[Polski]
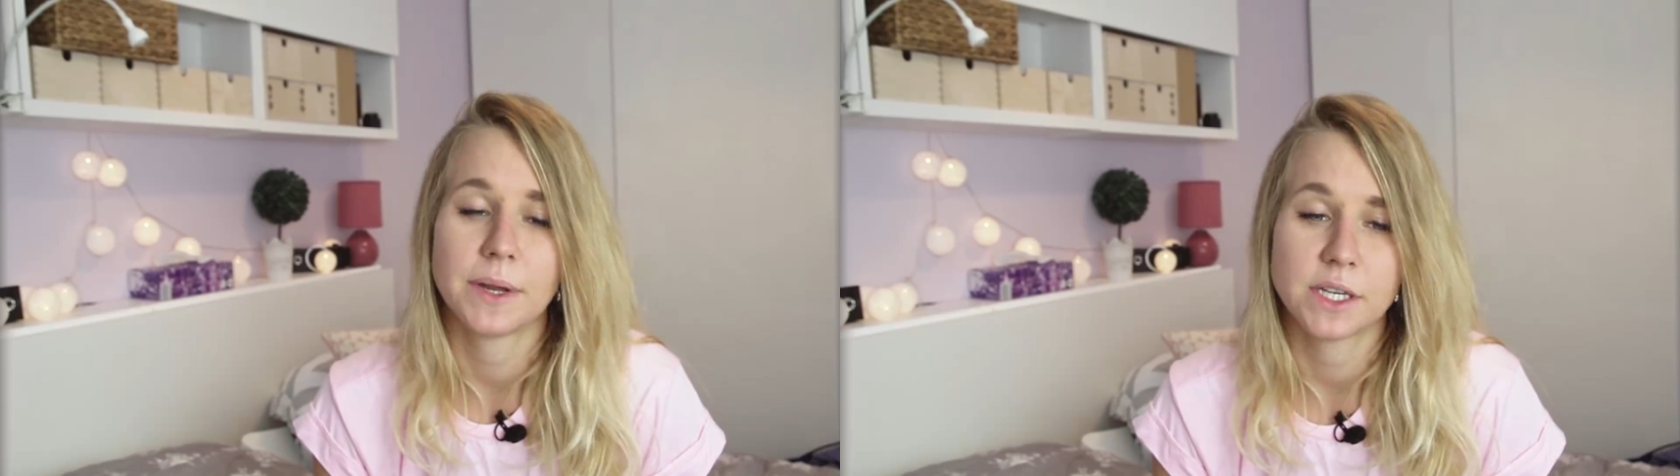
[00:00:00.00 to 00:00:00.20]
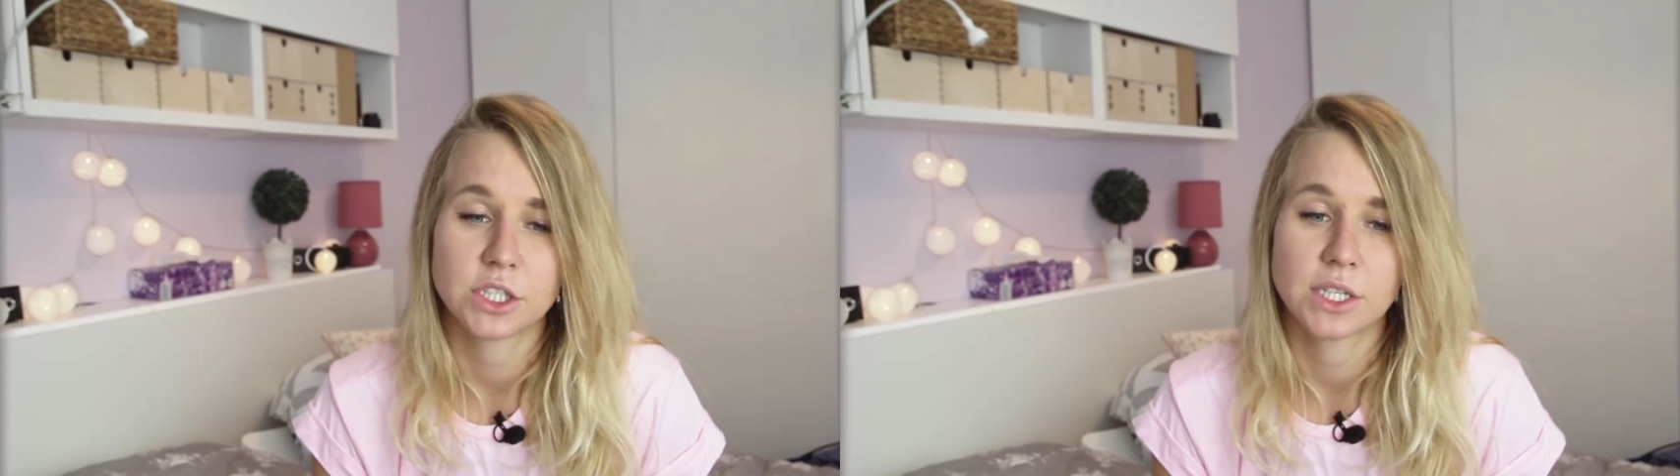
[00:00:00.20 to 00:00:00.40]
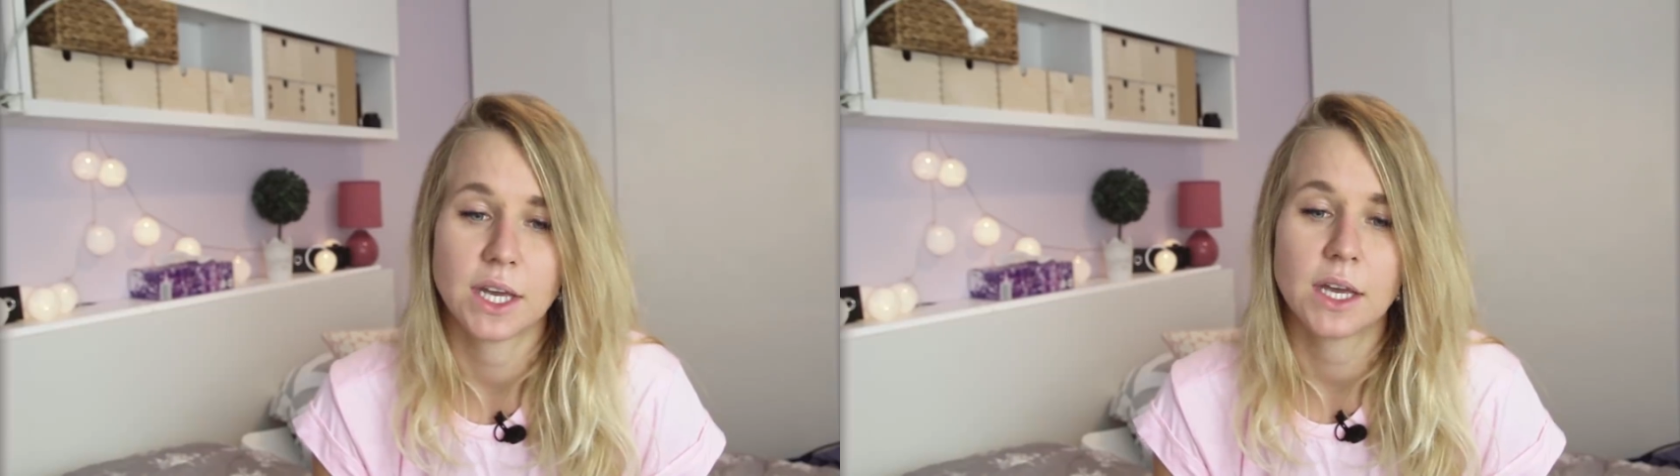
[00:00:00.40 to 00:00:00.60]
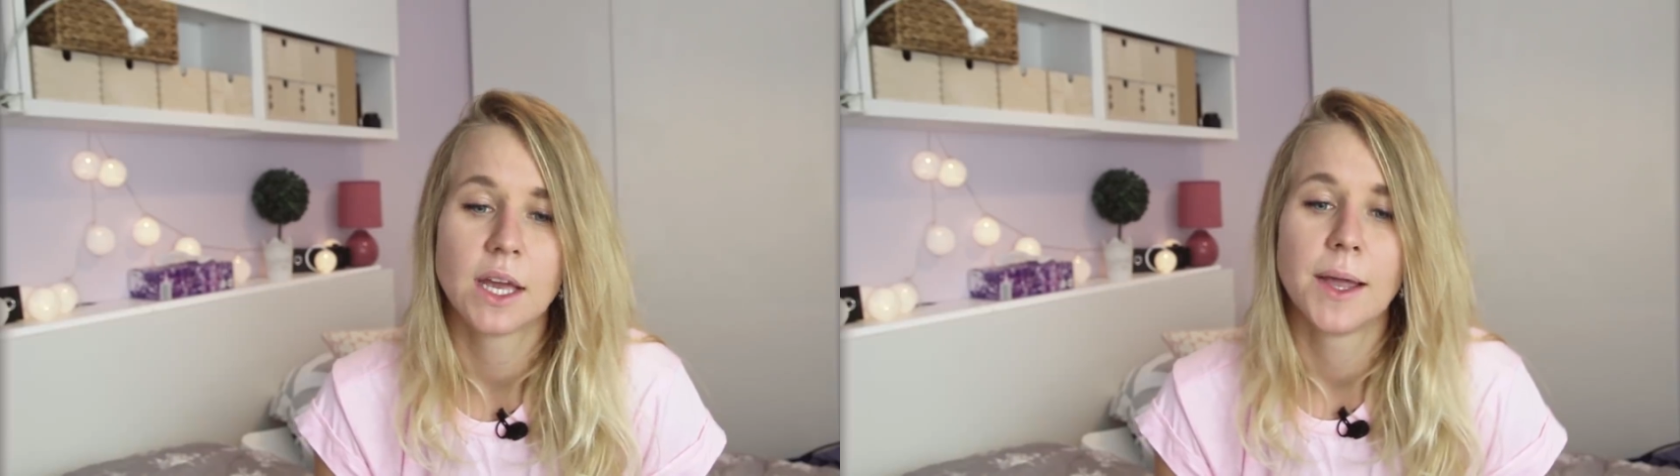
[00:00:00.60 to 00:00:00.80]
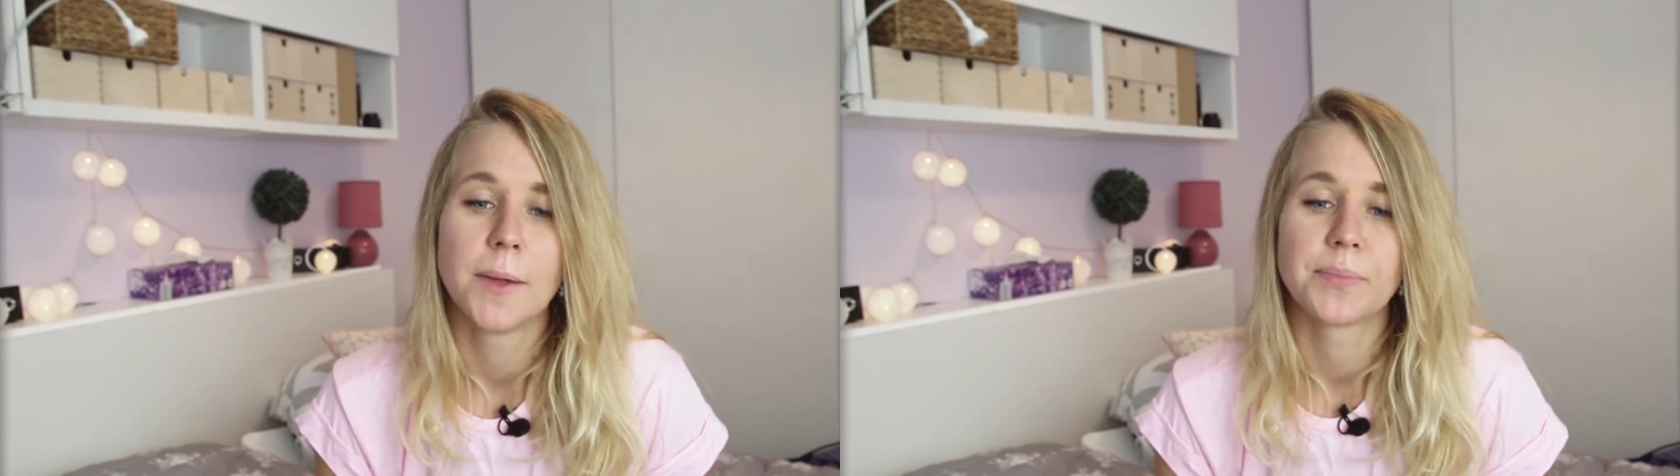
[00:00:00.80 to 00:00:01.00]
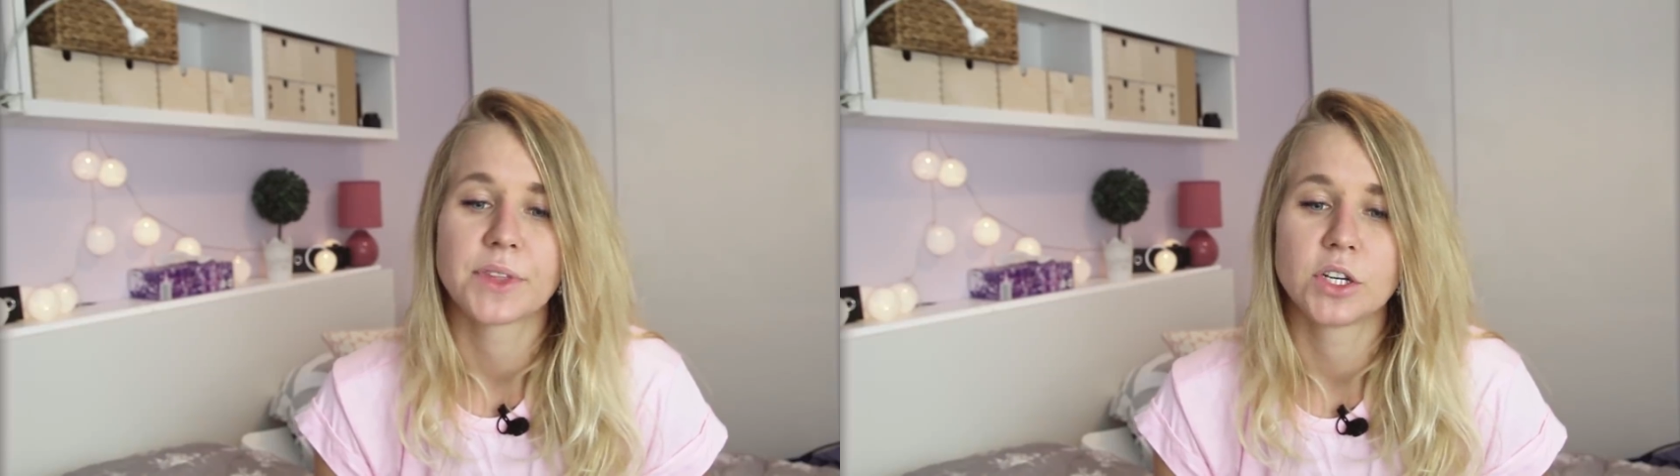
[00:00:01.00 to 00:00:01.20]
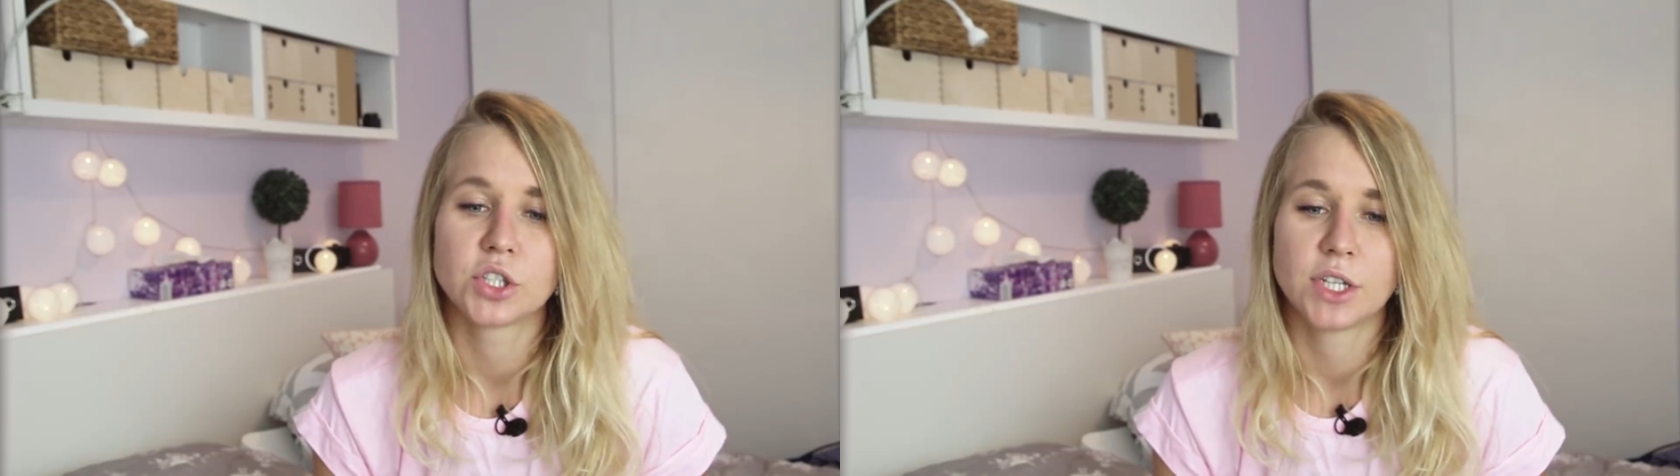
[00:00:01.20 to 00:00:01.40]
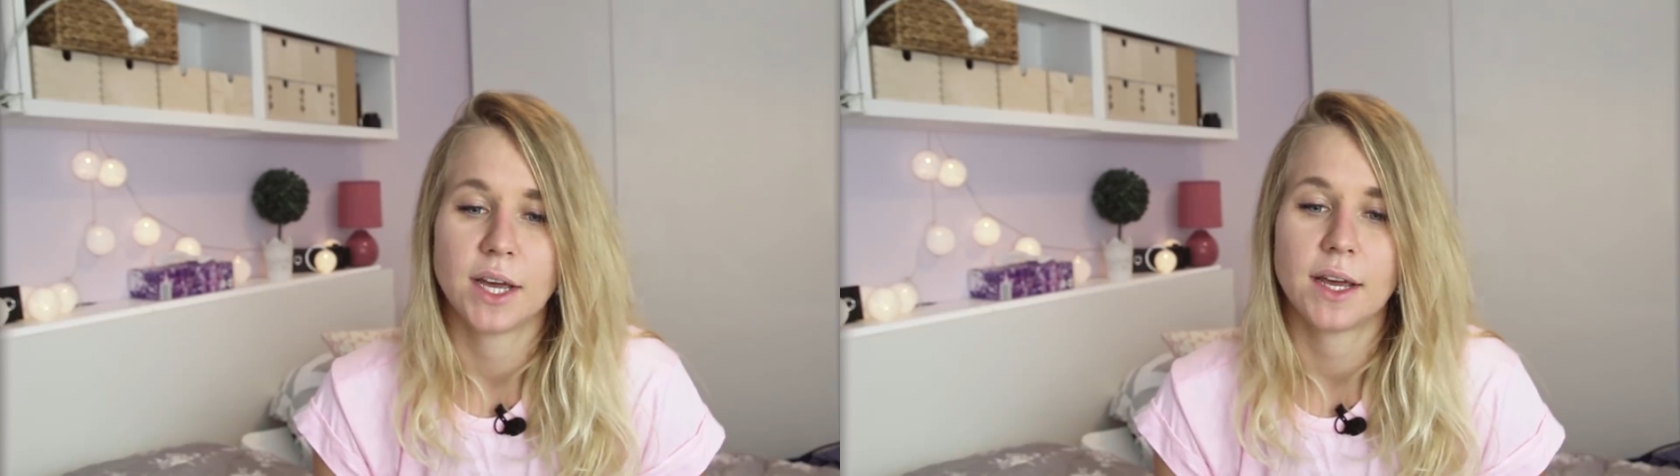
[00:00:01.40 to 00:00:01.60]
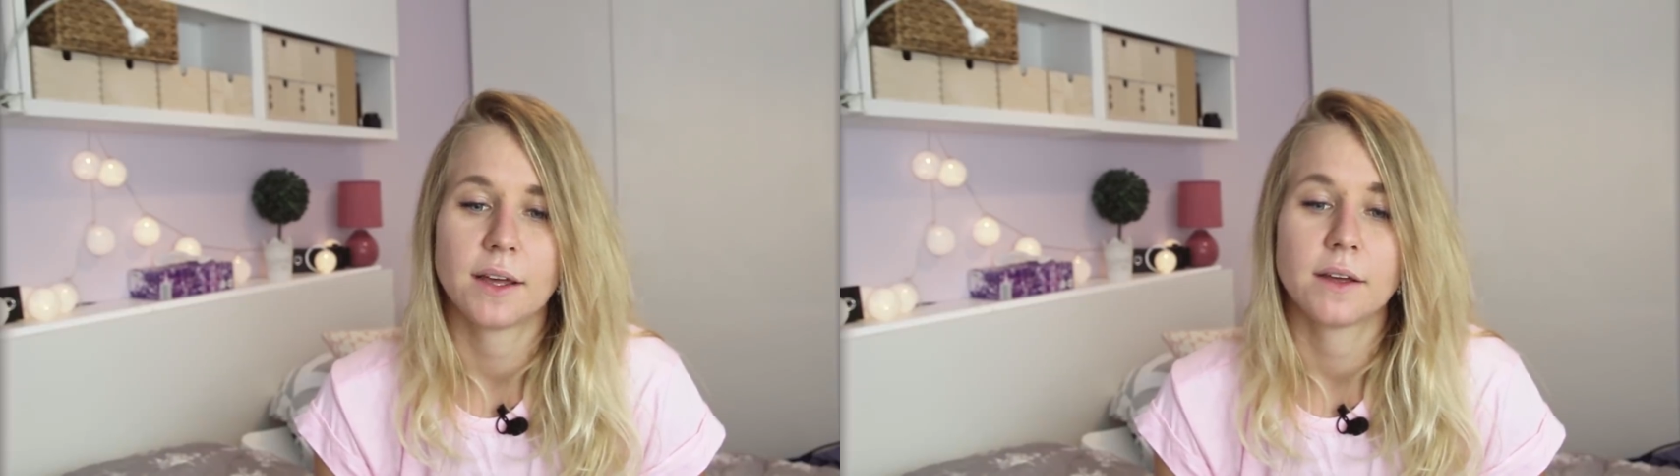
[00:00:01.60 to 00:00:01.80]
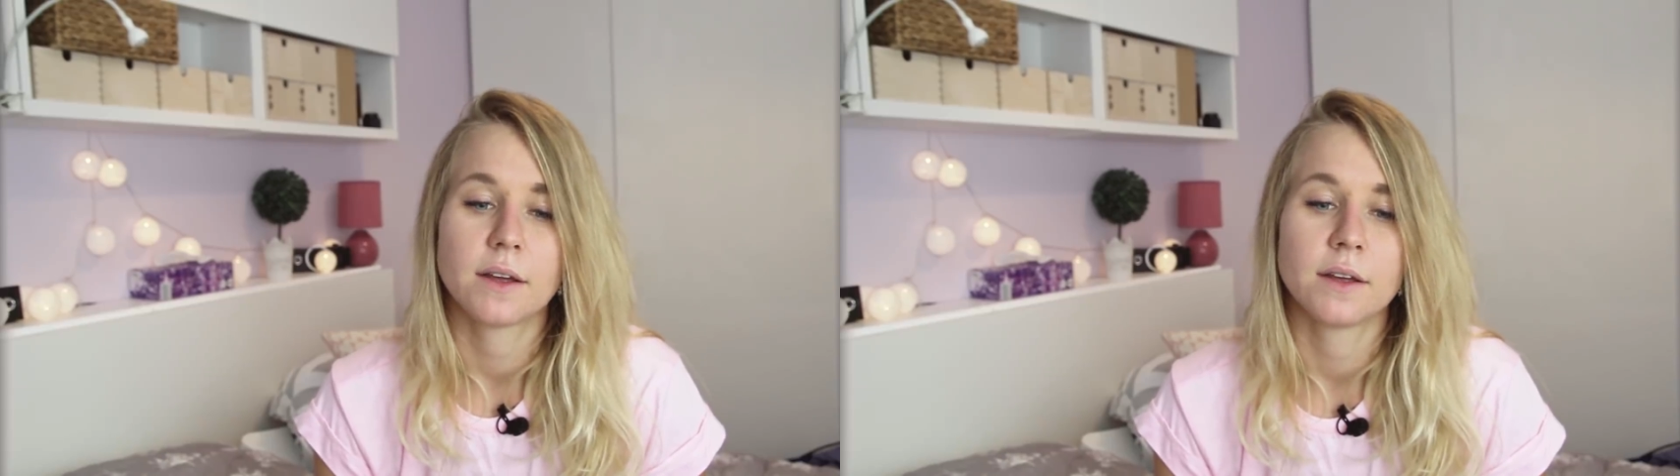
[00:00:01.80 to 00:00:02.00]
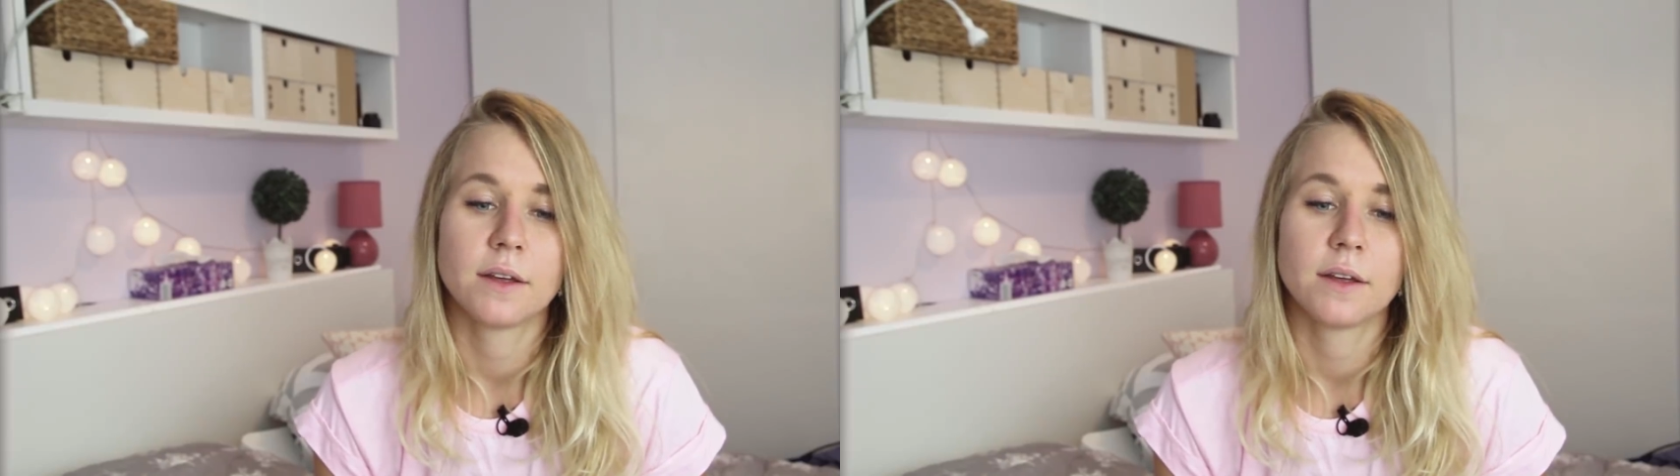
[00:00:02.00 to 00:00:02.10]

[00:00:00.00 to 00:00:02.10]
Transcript: panicznie, że,